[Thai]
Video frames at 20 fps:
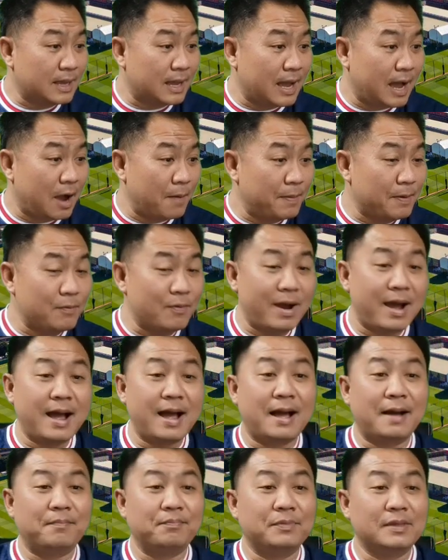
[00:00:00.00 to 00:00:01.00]
เอาเป็นว่า
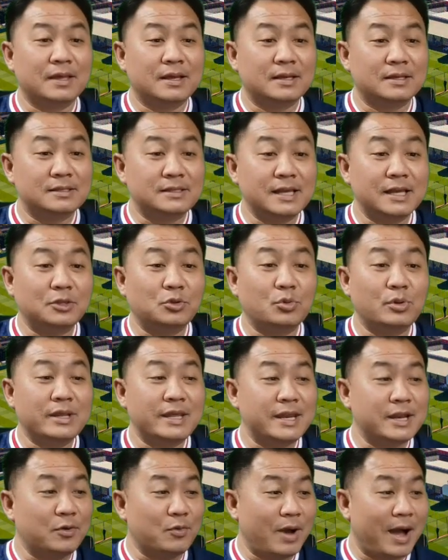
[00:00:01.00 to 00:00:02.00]
เสื้อตัวนี้
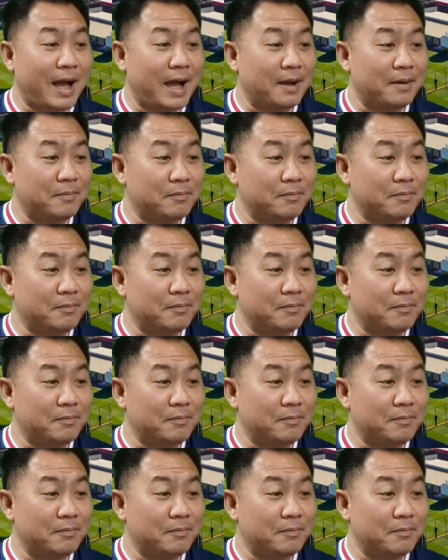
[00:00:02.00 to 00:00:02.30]
ดีกว่า